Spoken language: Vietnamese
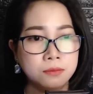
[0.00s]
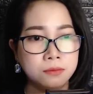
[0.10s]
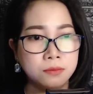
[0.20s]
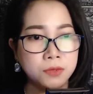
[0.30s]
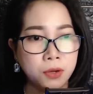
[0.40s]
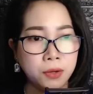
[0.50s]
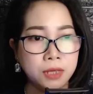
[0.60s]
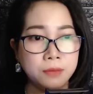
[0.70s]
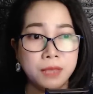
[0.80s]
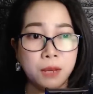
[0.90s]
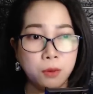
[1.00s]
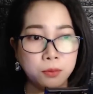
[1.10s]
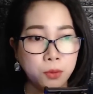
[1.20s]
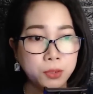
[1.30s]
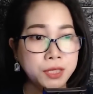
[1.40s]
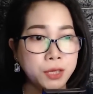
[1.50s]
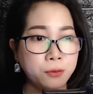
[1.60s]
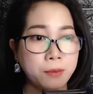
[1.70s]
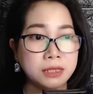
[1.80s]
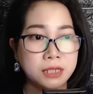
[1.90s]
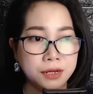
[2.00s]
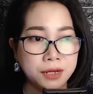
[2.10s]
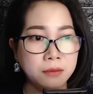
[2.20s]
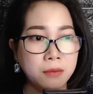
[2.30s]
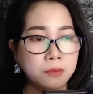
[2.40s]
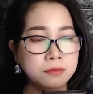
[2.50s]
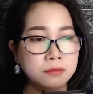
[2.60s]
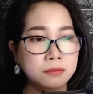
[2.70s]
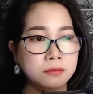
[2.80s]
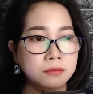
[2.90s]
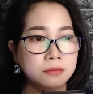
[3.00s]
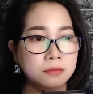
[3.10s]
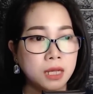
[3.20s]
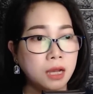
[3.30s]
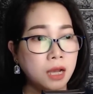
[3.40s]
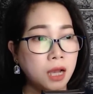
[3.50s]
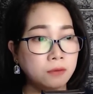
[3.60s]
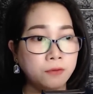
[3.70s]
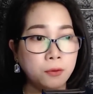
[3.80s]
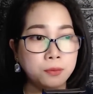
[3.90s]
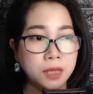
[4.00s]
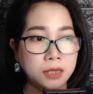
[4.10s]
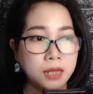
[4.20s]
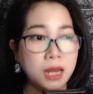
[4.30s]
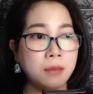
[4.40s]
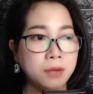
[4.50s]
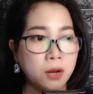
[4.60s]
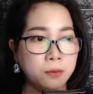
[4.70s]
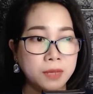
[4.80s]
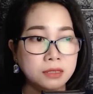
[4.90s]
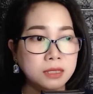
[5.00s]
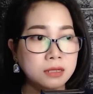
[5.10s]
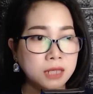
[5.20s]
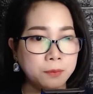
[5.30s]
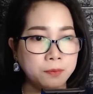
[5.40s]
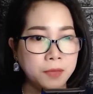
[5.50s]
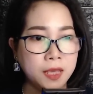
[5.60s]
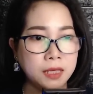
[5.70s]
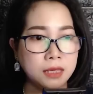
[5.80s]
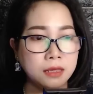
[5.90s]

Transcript: Rồi vào một buổi chiều mặt trời đứng bóng, ông Phúc thì đi làm đồng vẫn chưa kịp về.